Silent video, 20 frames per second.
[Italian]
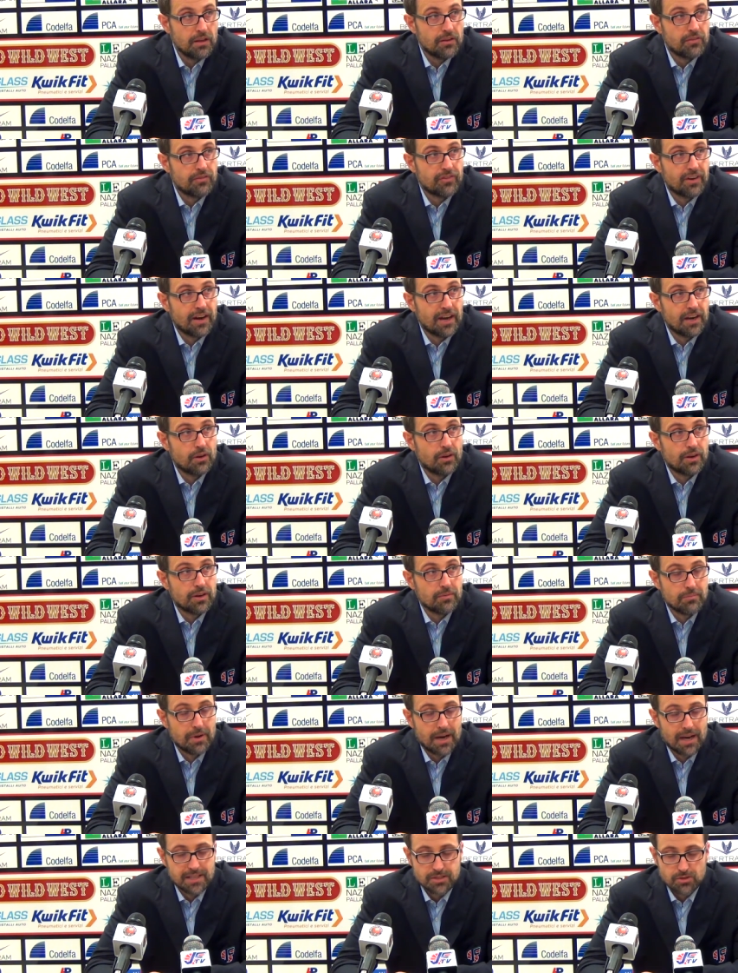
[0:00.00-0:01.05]
fallo a
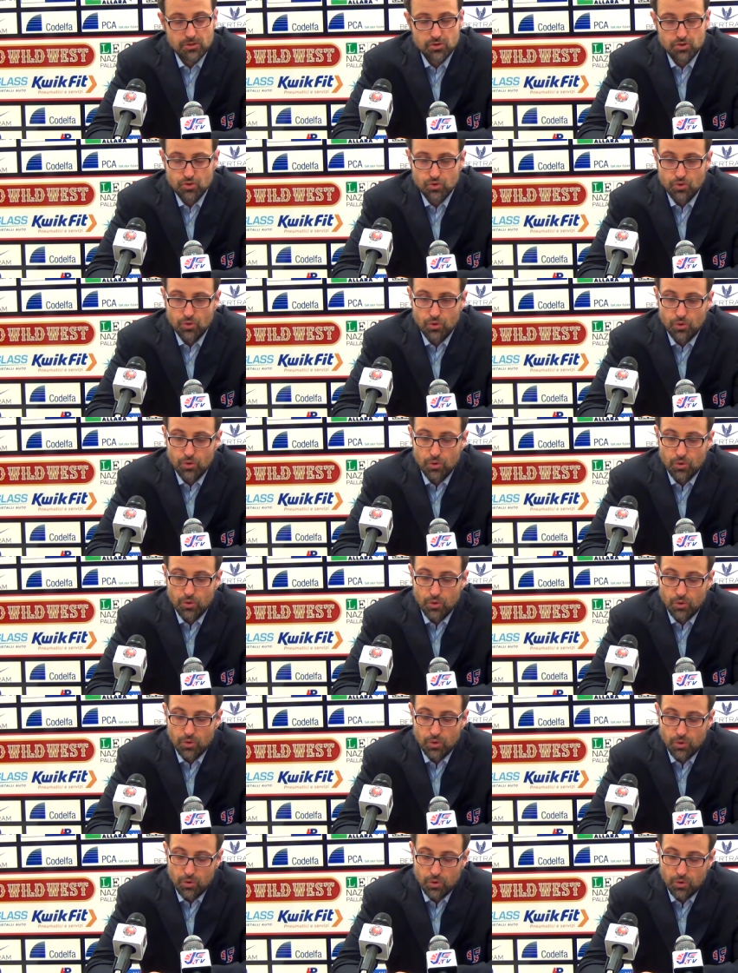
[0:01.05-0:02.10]
rimbalzo
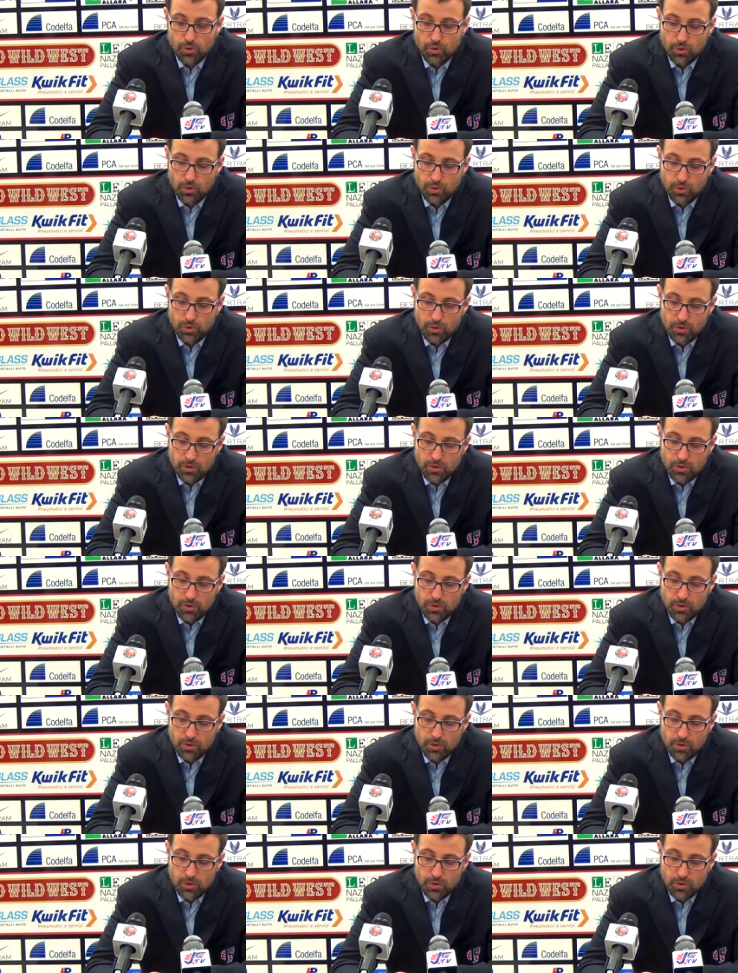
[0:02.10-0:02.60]
su,